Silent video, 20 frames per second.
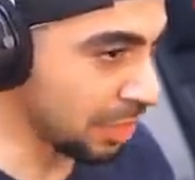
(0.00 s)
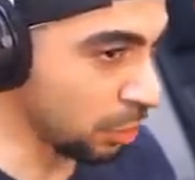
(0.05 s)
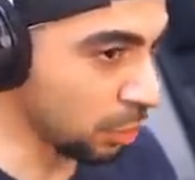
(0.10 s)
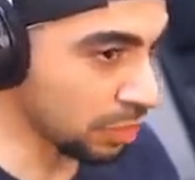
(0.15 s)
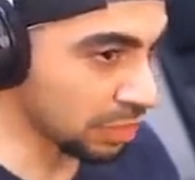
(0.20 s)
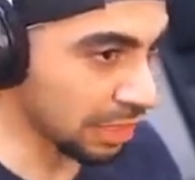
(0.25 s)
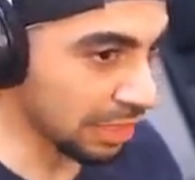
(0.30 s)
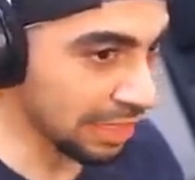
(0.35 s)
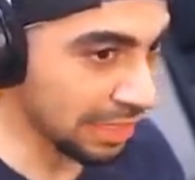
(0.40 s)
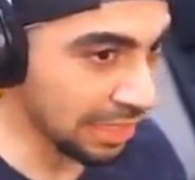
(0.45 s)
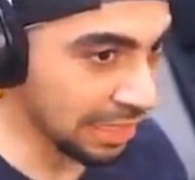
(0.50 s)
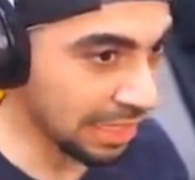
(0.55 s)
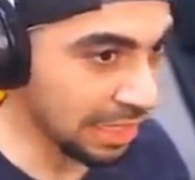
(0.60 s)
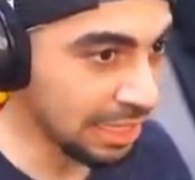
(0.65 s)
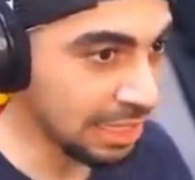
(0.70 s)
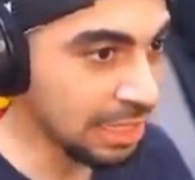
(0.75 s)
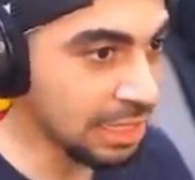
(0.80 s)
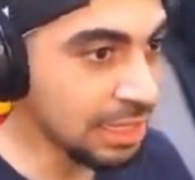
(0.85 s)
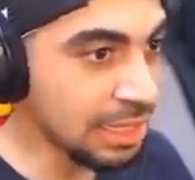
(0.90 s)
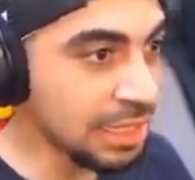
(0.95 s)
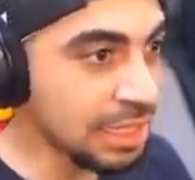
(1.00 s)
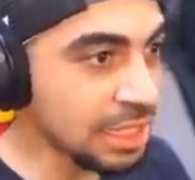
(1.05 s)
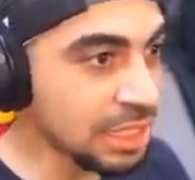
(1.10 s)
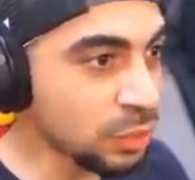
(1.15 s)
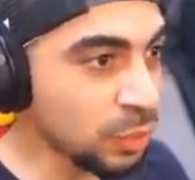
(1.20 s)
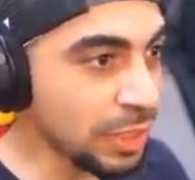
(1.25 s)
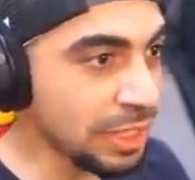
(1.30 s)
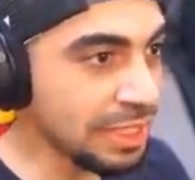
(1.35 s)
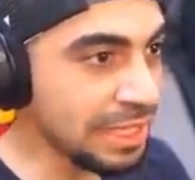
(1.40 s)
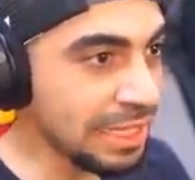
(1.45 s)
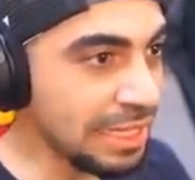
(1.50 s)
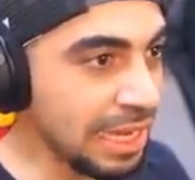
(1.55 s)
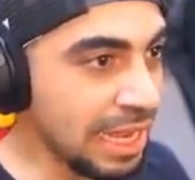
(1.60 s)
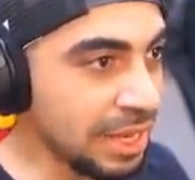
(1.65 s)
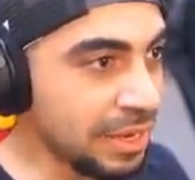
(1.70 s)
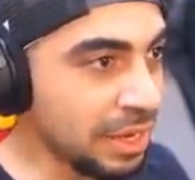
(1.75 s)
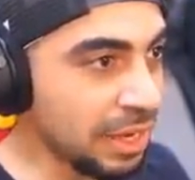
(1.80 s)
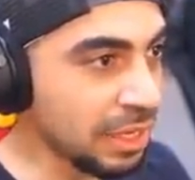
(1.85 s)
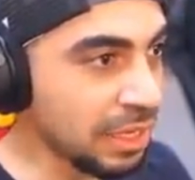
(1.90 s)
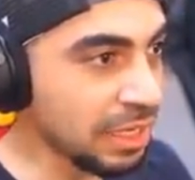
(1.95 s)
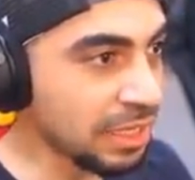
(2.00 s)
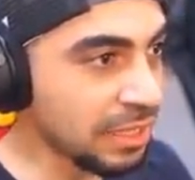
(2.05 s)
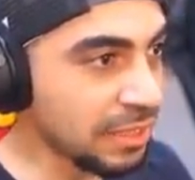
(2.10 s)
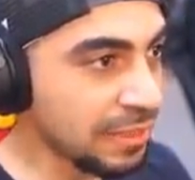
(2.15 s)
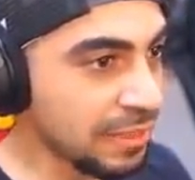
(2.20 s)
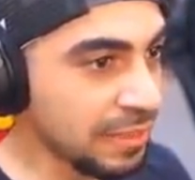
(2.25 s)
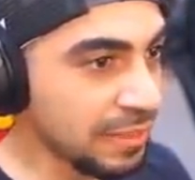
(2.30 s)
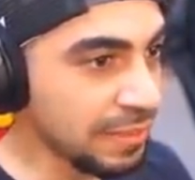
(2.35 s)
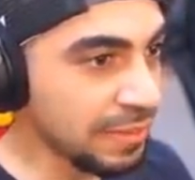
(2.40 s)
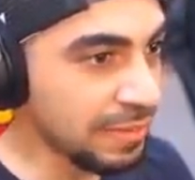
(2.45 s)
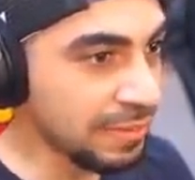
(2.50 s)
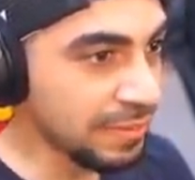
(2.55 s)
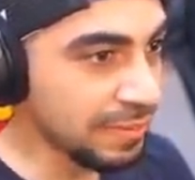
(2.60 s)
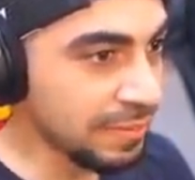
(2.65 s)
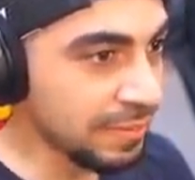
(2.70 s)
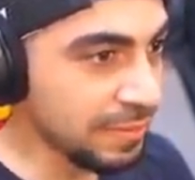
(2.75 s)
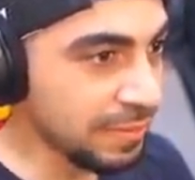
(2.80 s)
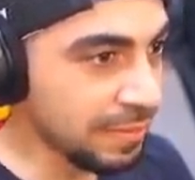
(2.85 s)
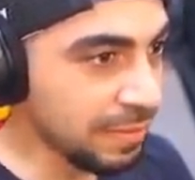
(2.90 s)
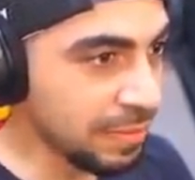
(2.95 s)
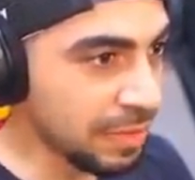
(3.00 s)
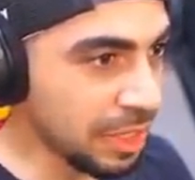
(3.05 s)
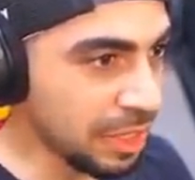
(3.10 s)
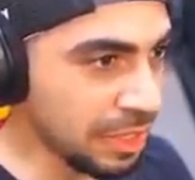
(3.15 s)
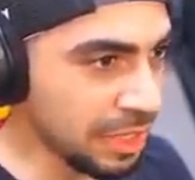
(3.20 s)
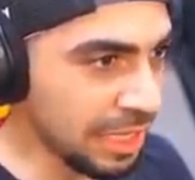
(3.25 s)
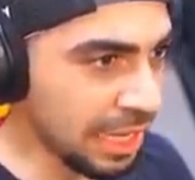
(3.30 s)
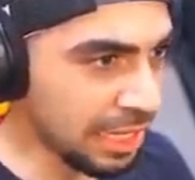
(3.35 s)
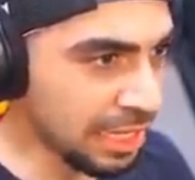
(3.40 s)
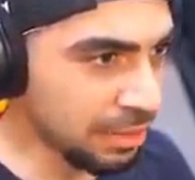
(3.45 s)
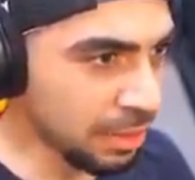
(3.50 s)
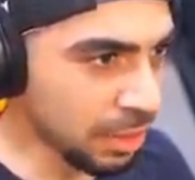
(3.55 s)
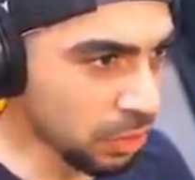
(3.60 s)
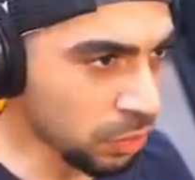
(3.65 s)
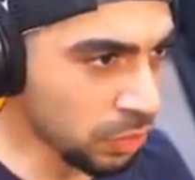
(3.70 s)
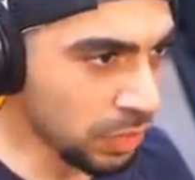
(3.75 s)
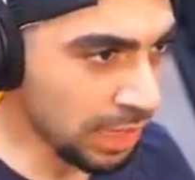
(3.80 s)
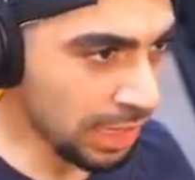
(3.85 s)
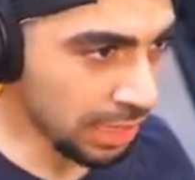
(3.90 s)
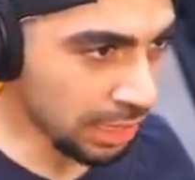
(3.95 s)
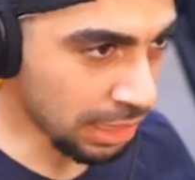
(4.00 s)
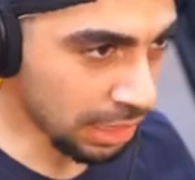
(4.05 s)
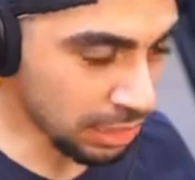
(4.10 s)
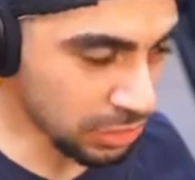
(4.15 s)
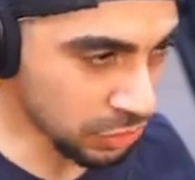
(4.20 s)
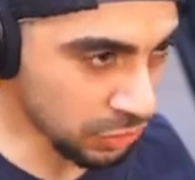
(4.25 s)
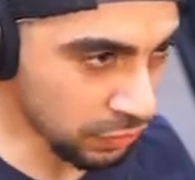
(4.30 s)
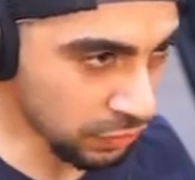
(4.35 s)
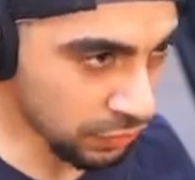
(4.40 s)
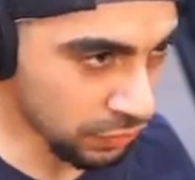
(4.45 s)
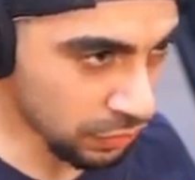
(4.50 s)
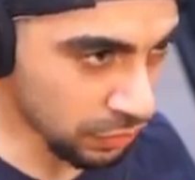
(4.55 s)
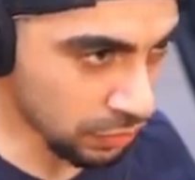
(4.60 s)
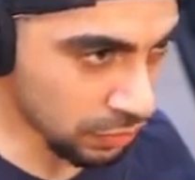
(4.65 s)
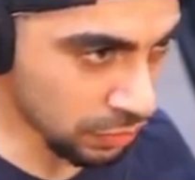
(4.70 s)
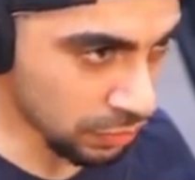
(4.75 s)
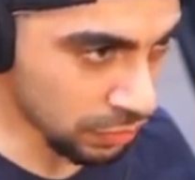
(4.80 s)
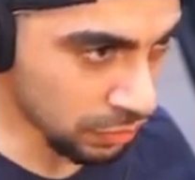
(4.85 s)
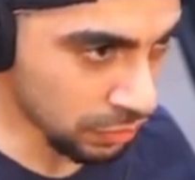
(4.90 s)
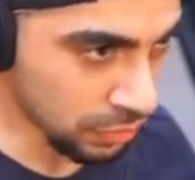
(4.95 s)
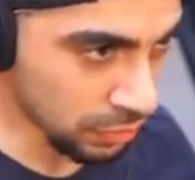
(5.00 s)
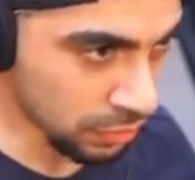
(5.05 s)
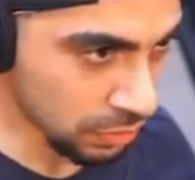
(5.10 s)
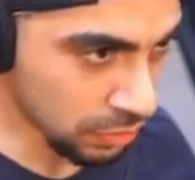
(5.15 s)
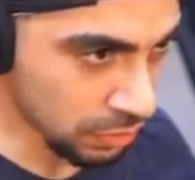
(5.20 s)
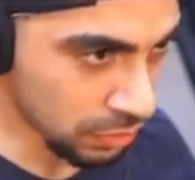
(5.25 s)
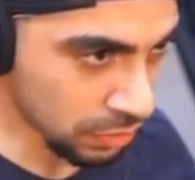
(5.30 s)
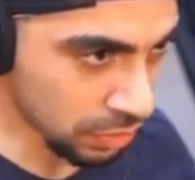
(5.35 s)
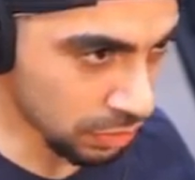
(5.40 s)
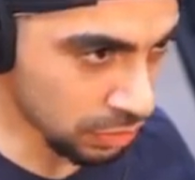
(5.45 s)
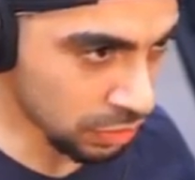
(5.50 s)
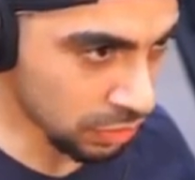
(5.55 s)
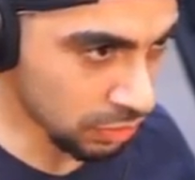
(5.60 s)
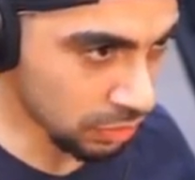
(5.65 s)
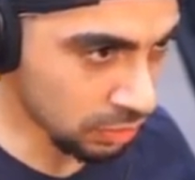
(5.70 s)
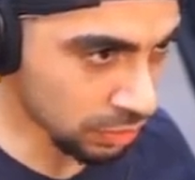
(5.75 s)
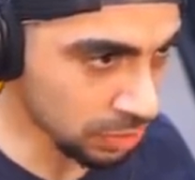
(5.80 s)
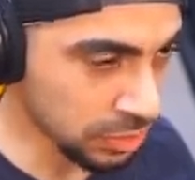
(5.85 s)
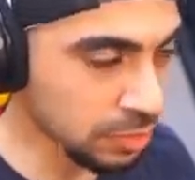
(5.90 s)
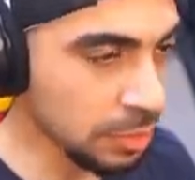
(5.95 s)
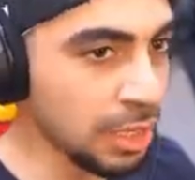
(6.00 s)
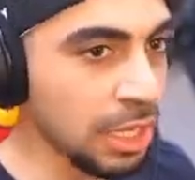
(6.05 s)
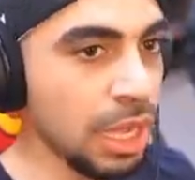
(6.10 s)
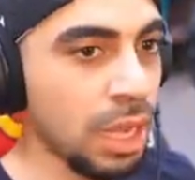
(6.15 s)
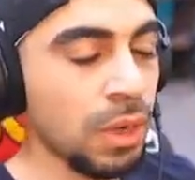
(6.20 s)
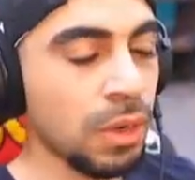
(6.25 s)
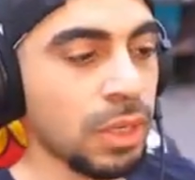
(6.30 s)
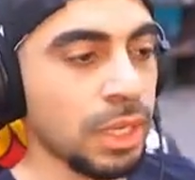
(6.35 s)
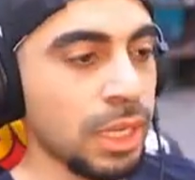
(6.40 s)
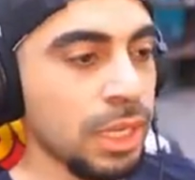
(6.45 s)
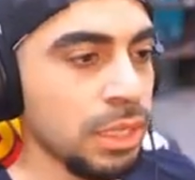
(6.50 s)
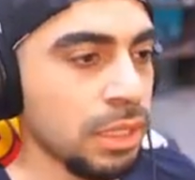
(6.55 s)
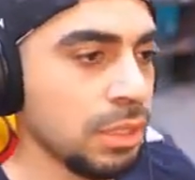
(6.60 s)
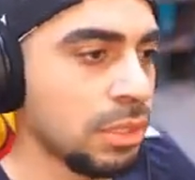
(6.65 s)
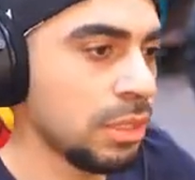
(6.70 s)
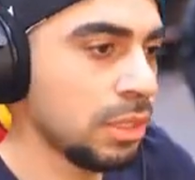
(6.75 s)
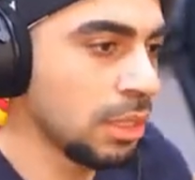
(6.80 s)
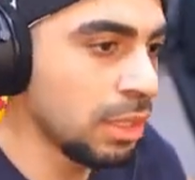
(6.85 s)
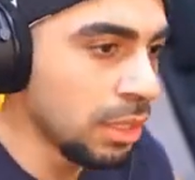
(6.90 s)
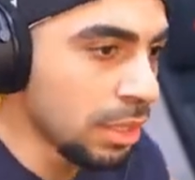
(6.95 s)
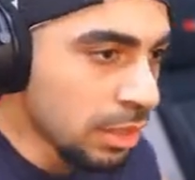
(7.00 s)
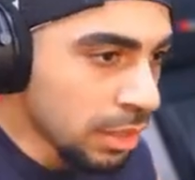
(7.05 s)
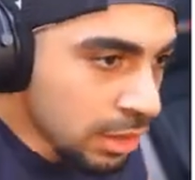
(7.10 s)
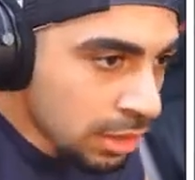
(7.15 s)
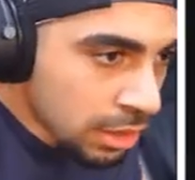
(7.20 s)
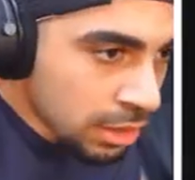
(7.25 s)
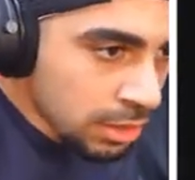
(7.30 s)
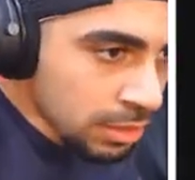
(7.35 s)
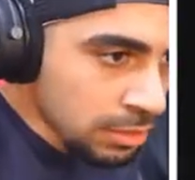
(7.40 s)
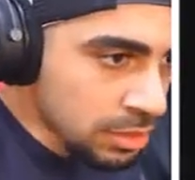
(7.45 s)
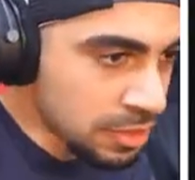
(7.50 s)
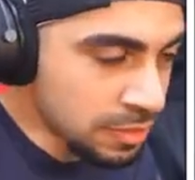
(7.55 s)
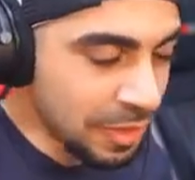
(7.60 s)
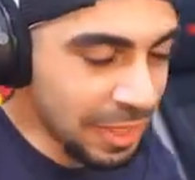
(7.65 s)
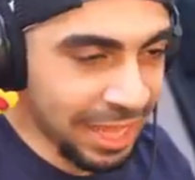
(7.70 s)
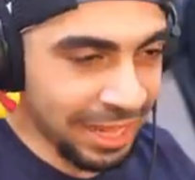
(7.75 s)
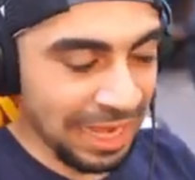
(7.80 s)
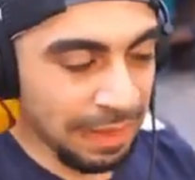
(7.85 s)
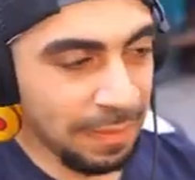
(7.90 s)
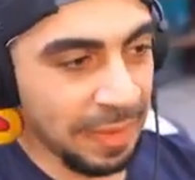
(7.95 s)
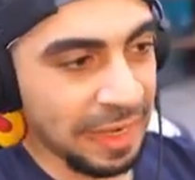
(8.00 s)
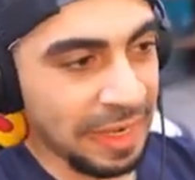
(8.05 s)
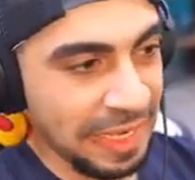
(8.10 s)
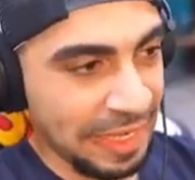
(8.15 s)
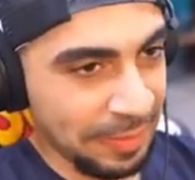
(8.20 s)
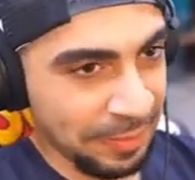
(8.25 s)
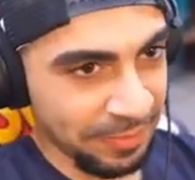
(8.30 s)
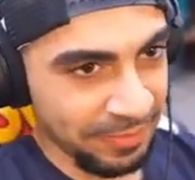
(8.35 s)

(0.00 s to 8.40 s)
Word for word: ندور طريقه تودينا هناك من هني يعني معقوله؟ خلينا نشوف تحت هاي نشوف بسم الله اوكي بسم الله الرحمن الرحيم